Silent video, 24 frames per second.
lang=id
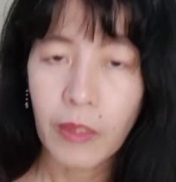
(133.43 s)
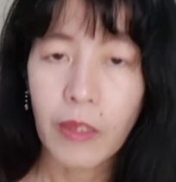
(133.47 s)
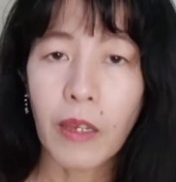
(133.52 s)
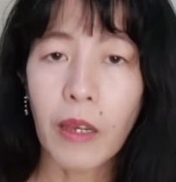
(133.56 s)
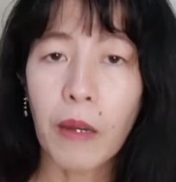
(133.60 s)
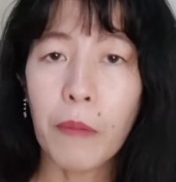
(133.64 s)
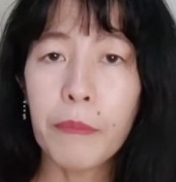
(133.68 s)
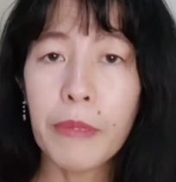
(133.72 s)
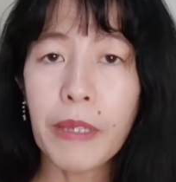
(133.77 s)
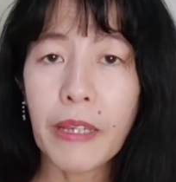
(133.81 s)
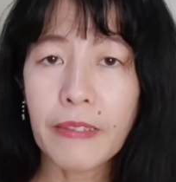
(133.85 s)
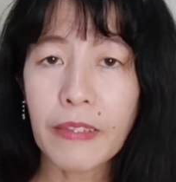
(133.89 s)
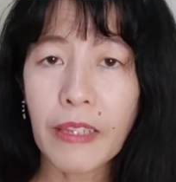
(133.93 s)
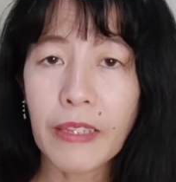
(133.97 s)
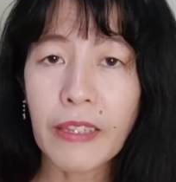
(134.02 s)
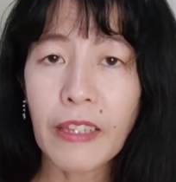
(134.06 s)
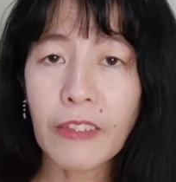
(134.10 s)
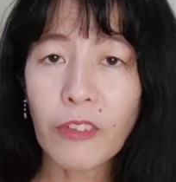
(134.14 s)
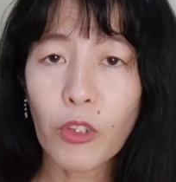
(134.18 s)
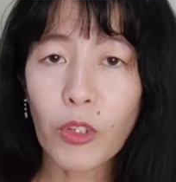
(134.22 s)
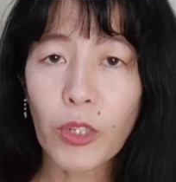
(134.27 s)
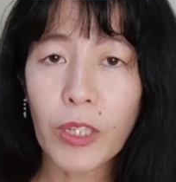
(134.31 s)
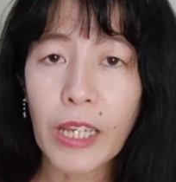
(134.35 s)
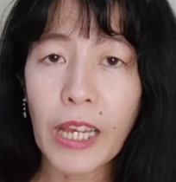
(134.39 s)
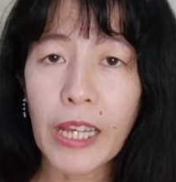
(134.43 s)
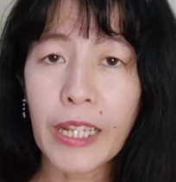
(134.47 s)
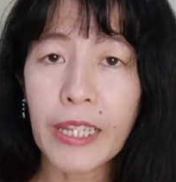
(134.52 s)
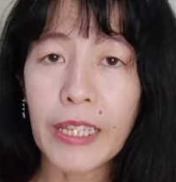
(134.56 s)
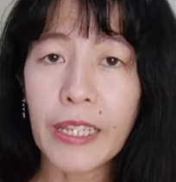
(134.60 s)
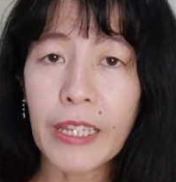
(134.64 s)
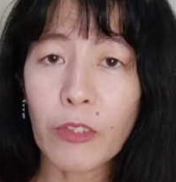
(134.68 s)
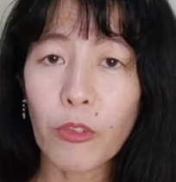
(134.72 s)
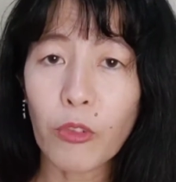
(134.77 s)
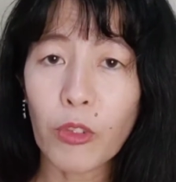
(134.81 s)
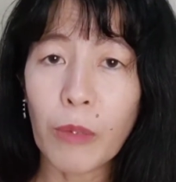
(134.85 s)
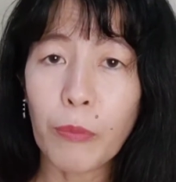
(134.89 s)
Biasanya sore hari
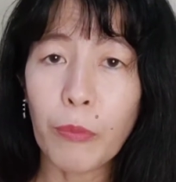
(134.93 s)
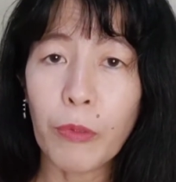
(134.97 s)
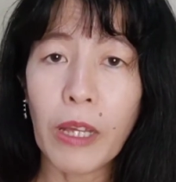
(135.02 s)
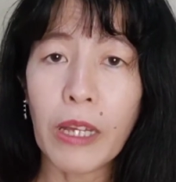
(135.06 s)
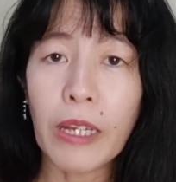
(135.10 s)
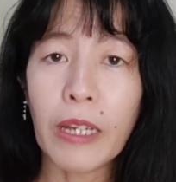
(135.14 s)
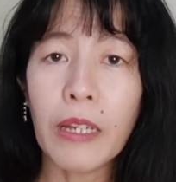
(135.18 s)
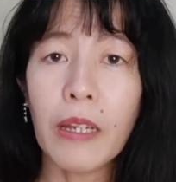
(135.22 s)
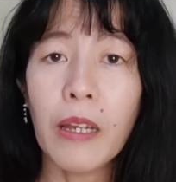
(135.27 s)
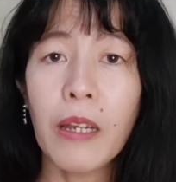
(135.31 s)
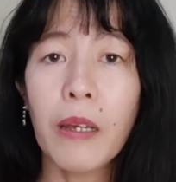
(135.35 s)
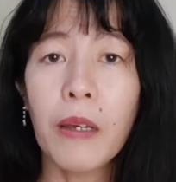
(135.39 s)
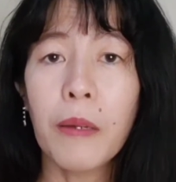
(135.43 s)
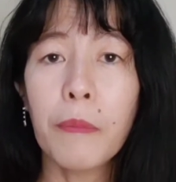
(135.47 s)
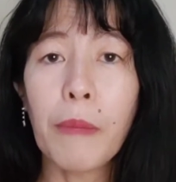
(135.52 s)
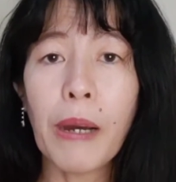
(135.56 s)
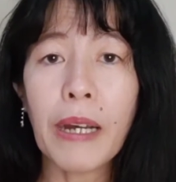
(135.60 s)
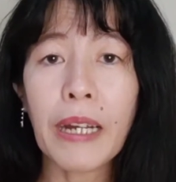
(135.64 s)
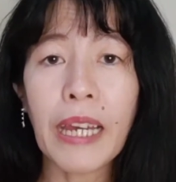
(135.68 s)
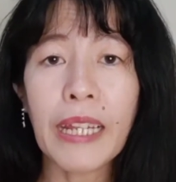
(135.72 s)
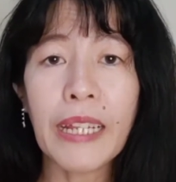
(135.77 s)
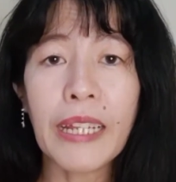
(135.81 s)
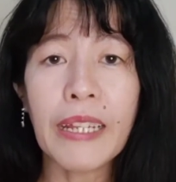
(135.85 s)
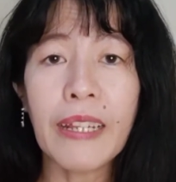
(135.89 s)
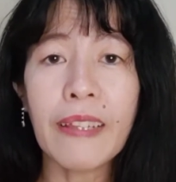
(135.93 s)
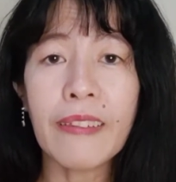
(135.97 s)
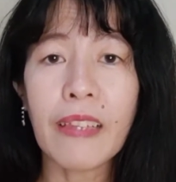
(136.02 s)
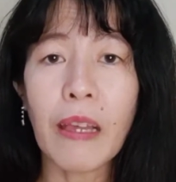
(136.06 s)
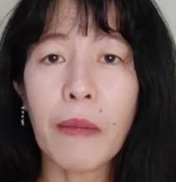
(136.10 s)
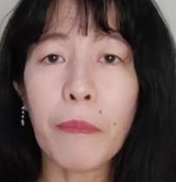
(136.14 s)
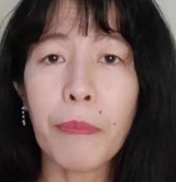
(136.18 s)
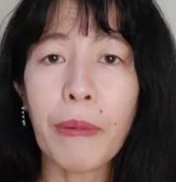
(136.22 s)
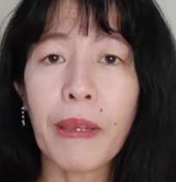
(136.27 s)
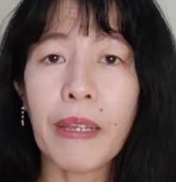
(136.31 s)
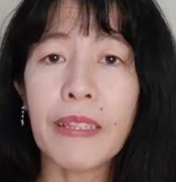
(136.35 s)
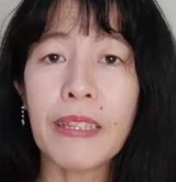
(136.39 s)
ia sudah pulang, bahkan ini
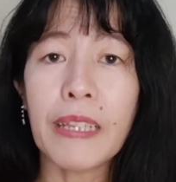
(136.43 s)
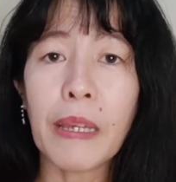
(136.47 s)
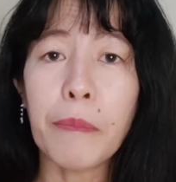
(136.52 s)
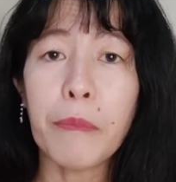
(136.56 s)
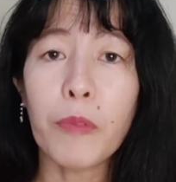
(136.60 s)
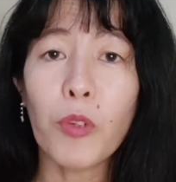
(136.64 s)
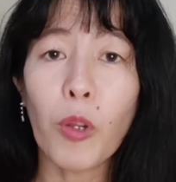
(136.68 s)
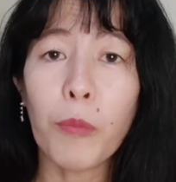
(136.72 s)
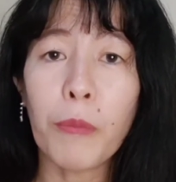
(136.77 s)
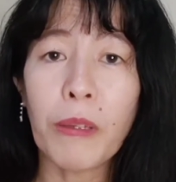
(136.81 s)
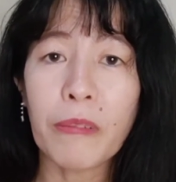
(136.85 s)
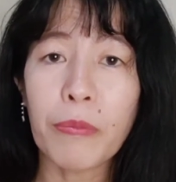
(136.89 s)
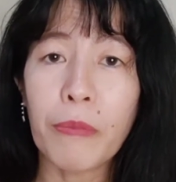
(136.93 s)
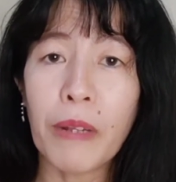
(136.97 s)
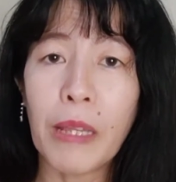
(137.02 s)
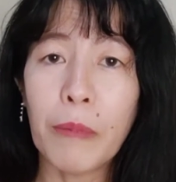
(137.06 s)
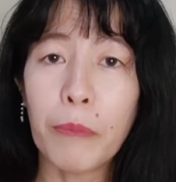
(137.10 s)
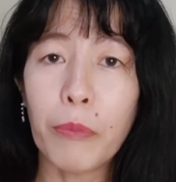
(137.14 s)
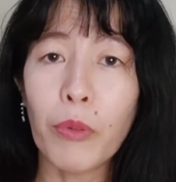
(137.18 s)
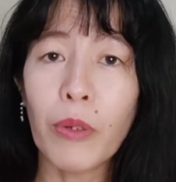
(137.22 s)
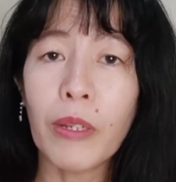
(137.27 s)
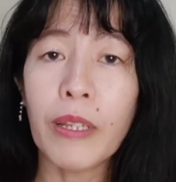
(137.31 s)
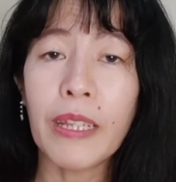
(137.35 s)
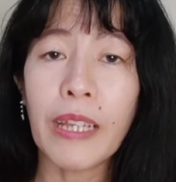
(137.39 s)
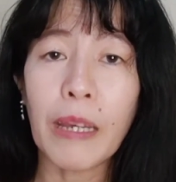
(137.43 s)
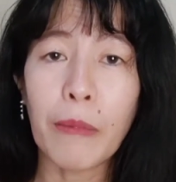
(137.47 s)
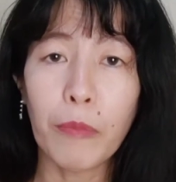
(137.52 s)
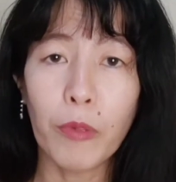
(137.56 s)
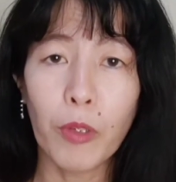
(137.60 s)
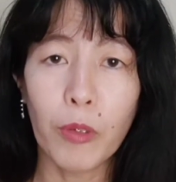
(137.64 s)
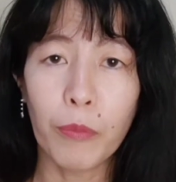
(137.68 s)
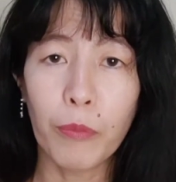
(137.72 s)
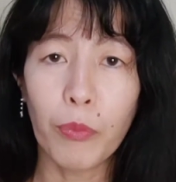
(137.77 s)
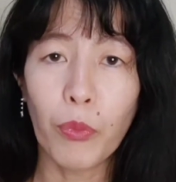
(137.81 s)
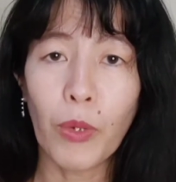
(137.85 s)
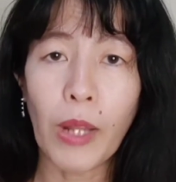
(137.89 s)
sampai jam 12 malam pun ia
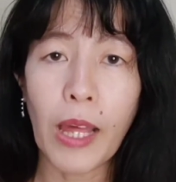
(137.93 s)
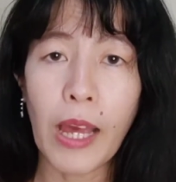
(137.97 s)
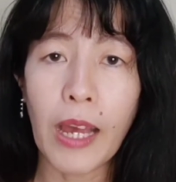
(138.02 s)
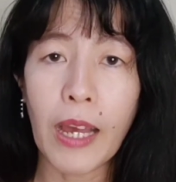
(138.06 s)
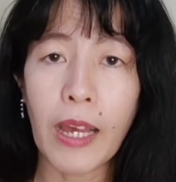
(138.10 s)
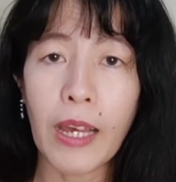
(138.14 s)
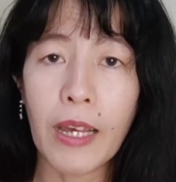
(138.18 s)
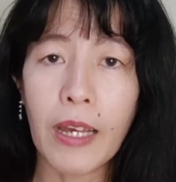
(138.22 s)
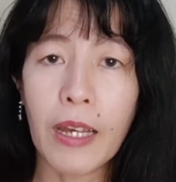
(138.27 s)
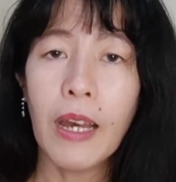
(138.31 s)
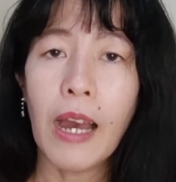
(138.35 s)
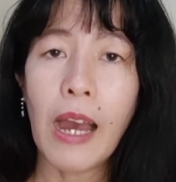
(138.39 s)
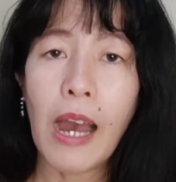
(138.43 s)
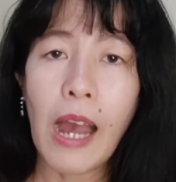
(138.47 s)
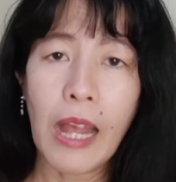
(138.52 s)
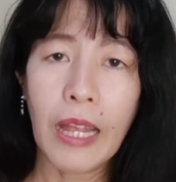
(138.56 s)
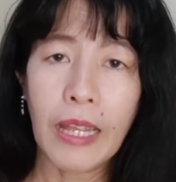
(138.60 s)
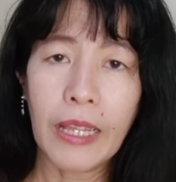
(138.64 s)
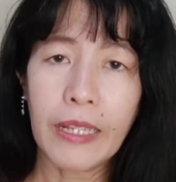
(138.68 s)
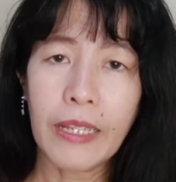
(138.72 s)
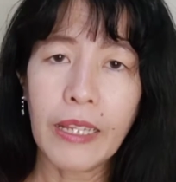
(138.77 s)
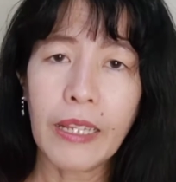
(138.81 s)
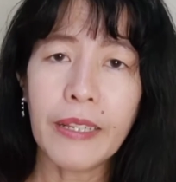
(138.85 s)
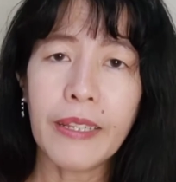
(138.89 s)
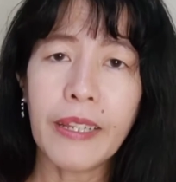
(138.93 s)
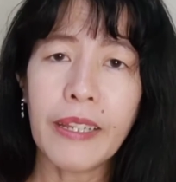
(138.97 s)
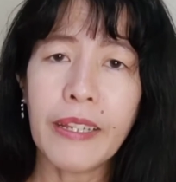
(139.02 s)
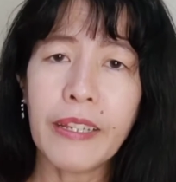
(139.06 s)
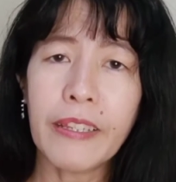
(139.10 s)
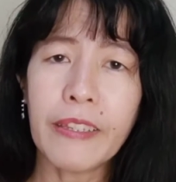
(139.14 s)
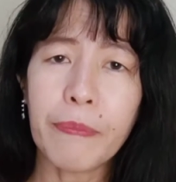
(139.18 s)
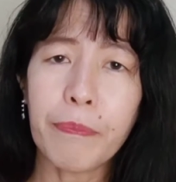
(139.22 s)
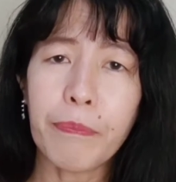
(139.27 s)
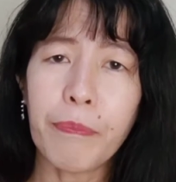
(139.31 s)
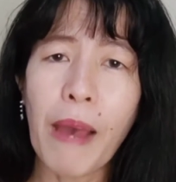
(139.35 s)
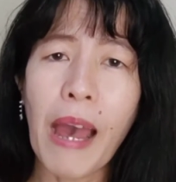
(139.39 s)
belum pulang. Akhirnya
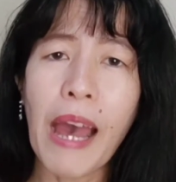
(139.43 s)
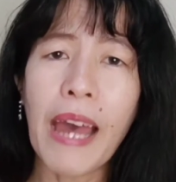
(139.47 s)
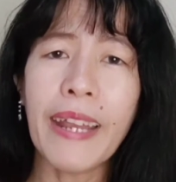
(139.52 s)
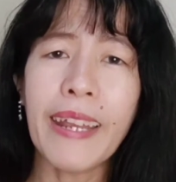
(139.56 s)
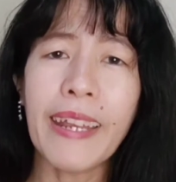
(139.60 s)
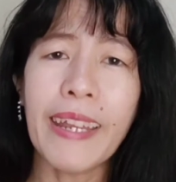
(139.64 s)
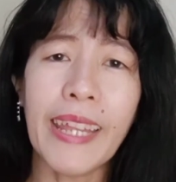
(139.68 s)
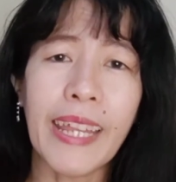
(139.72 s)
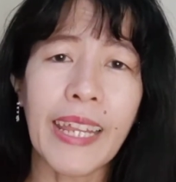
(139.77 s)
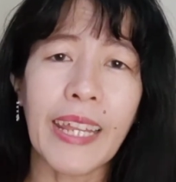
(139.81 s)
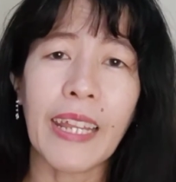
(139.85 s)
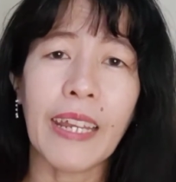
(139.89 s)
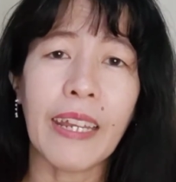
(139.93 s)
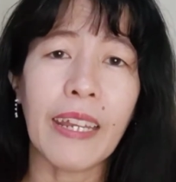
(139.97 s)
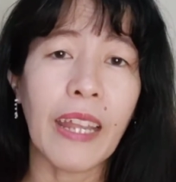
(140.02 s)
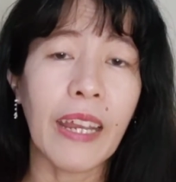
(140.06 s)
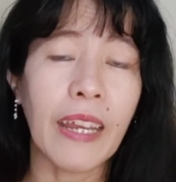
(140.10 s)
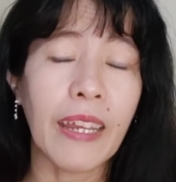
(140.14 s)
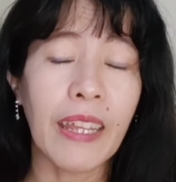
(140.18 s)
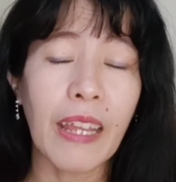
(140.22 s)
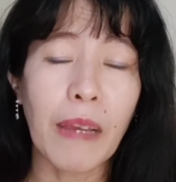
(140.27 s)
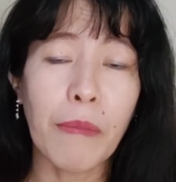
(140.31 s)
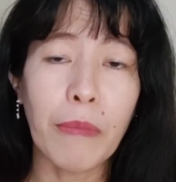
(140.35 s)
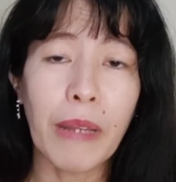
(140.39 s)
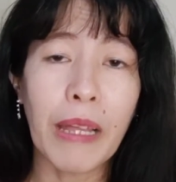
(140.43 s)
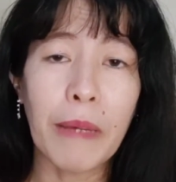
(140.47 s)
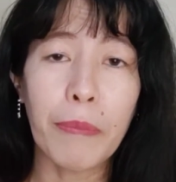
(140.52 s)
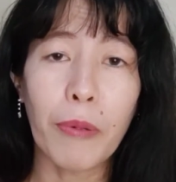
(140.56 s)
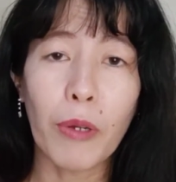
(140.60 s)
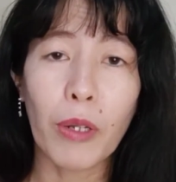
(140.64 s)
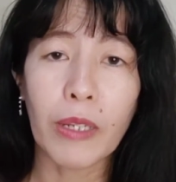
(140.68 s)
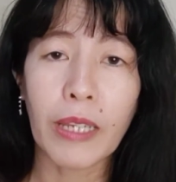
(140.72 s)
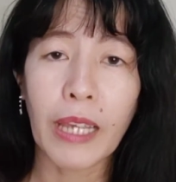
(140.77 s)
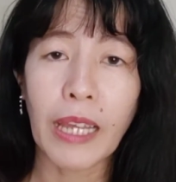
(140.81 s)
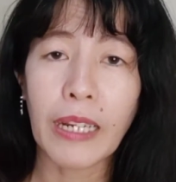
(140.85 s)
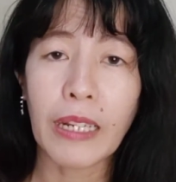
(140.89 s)
Dennis panik dan dia
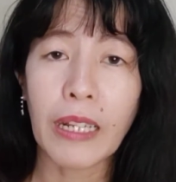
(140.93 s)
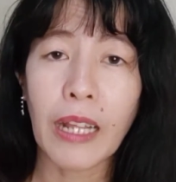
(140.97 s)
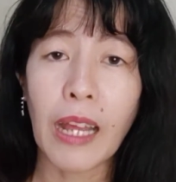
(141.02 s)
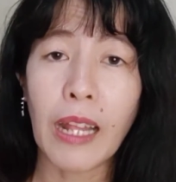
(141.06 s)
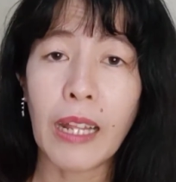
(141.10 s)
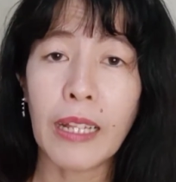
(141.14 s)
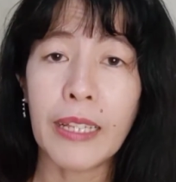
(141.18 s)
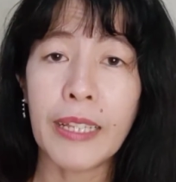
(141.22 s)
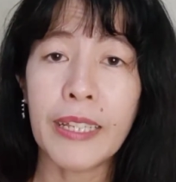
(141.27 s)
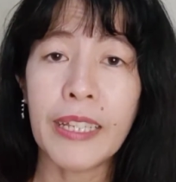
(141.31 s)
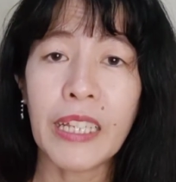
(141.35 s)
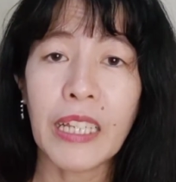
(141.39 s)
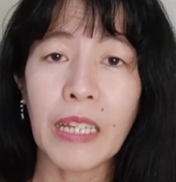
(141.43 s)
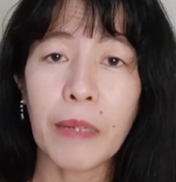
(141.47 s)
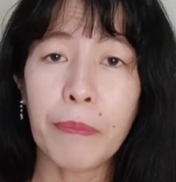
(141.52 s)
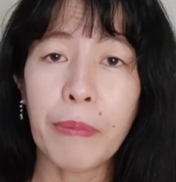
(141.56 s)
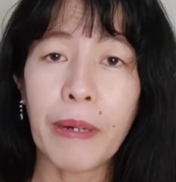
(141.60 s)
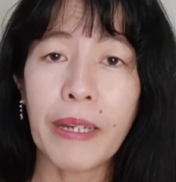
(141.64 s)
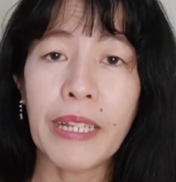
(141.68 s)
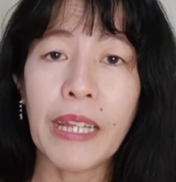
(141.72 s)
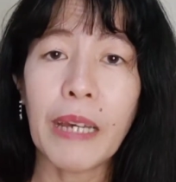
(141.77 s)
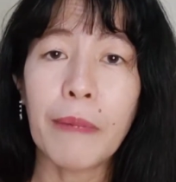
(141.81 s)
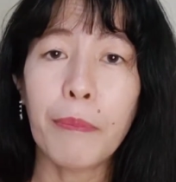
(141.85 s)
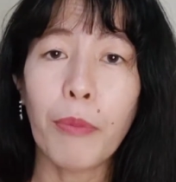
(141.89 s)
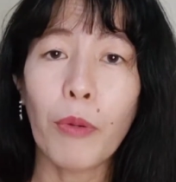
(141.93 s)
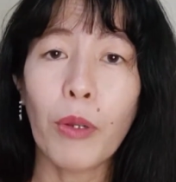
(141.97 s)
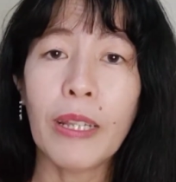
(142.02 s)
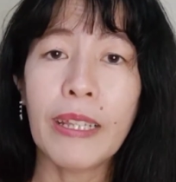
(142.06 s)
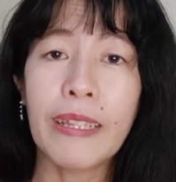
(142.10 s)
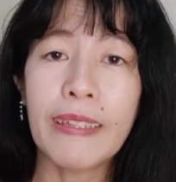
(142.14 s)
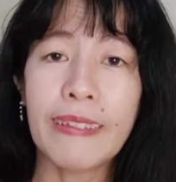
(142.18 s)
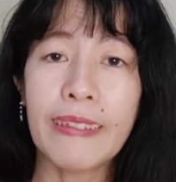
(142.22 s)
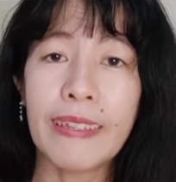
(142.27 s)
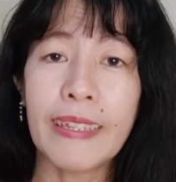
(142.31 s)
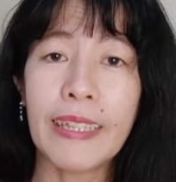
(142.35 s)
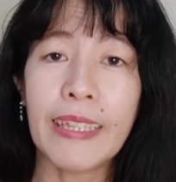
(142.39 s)
melaporkan hal ini kepada
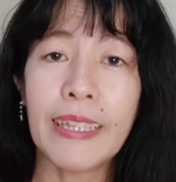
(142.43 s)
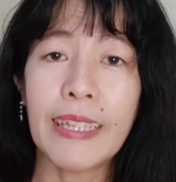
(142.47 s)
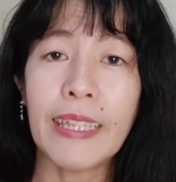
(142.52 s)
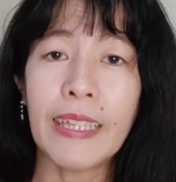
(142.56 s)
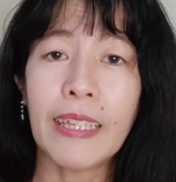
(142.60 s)
polisi.